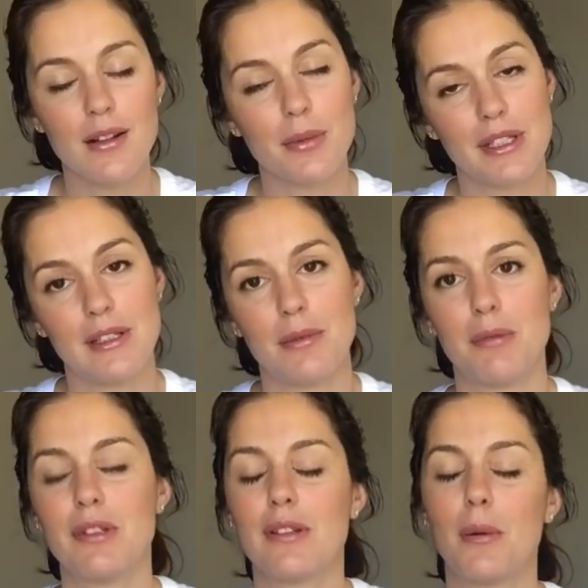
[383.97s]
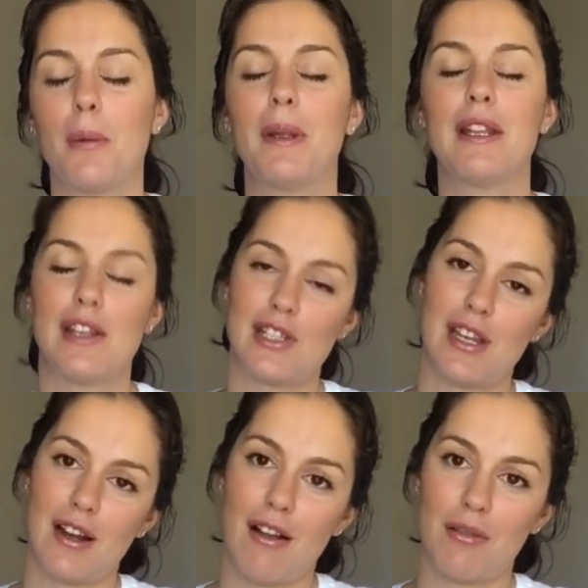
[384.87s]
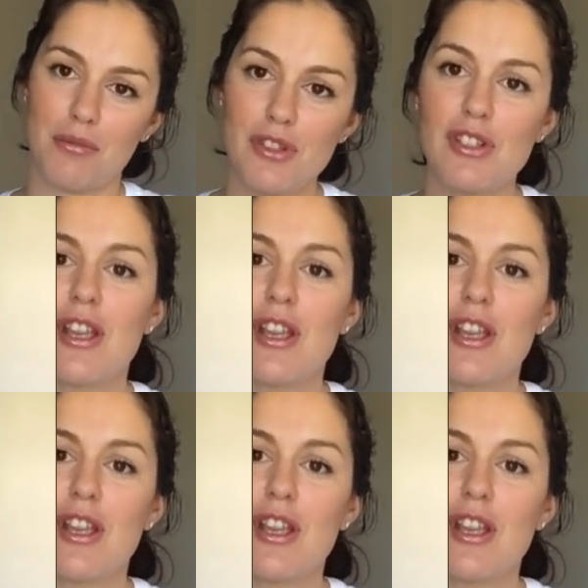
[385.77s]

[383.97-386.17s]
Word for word: ama dediğim gibi tamamen eşlere kalmış.